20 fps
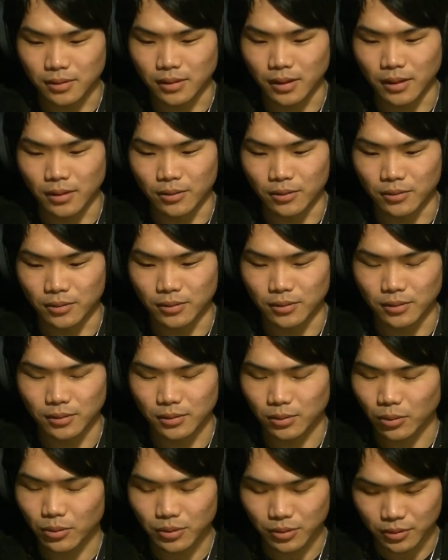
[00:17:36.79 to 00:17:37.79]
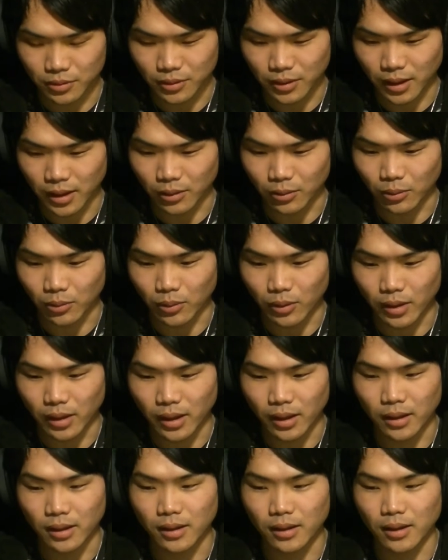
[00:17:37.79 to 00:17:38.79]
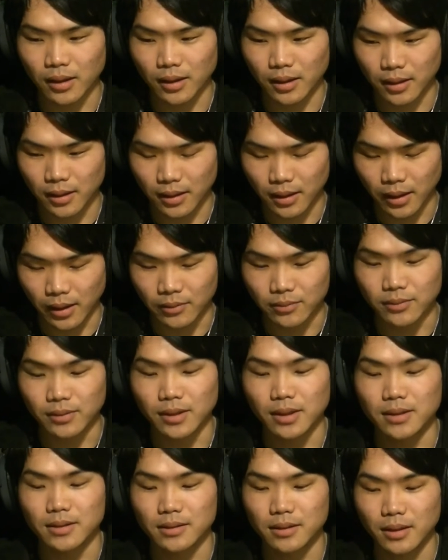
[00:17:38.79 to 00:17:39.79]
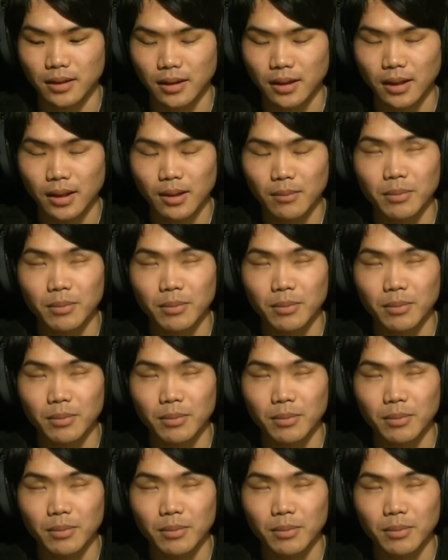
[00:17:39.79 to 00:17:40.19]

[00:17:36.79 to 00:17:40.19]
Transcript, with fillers: ていうという、えっと、映画があるんですが、